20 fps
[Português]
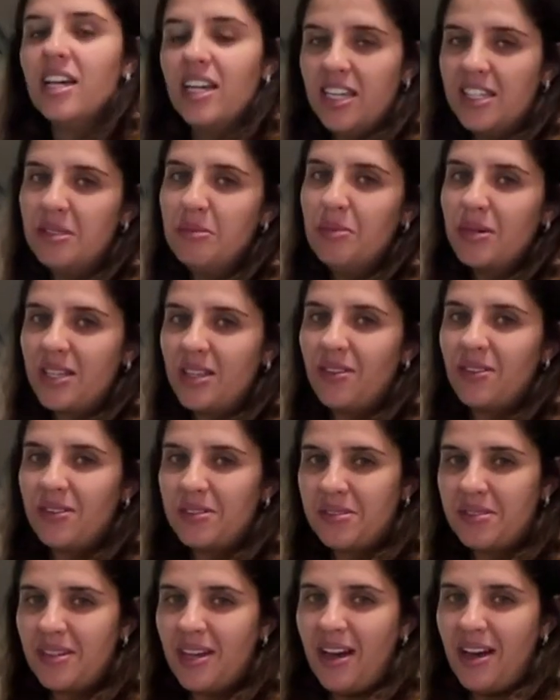Isso porque o
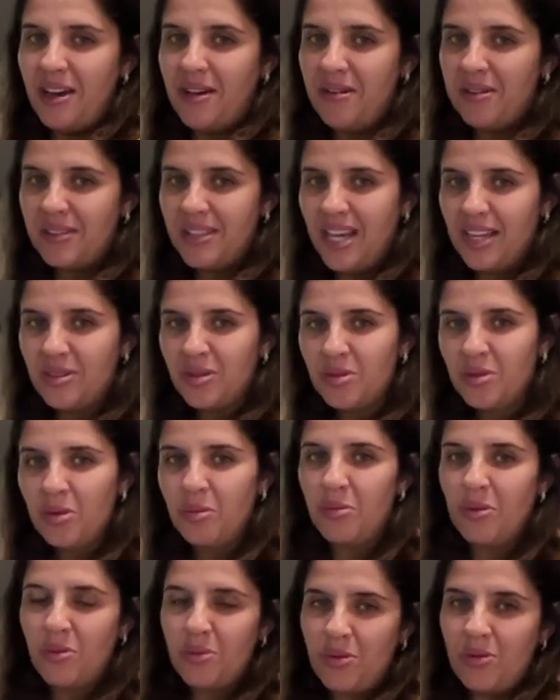nosso carro é rodado
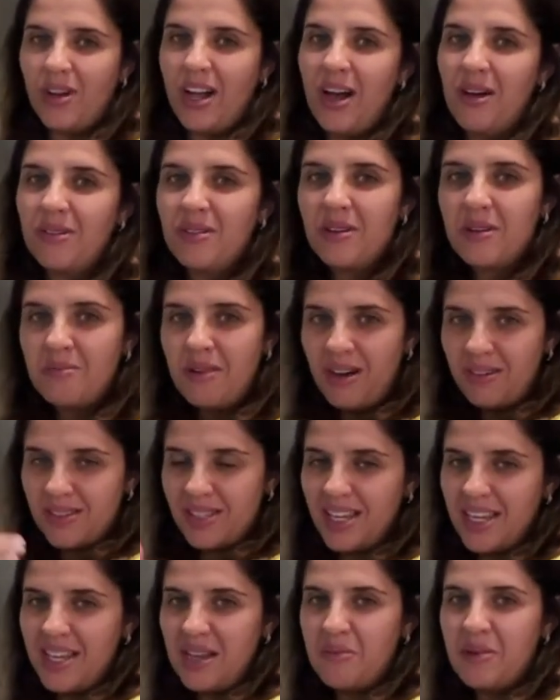duplo. Para um carro normal
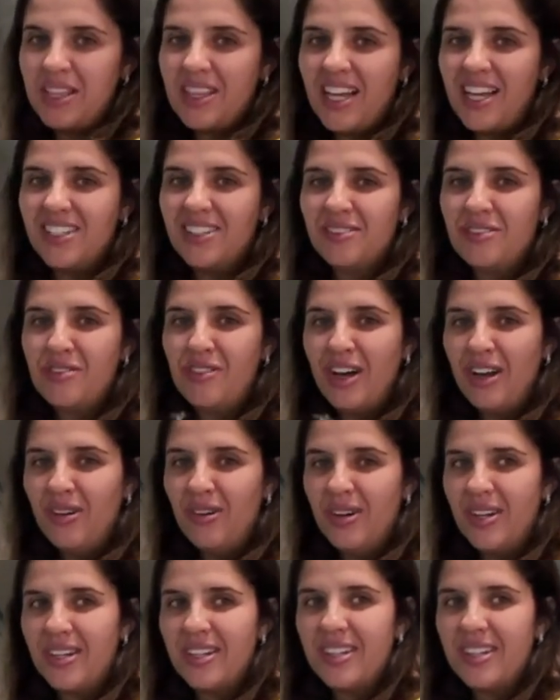seria metade do valor.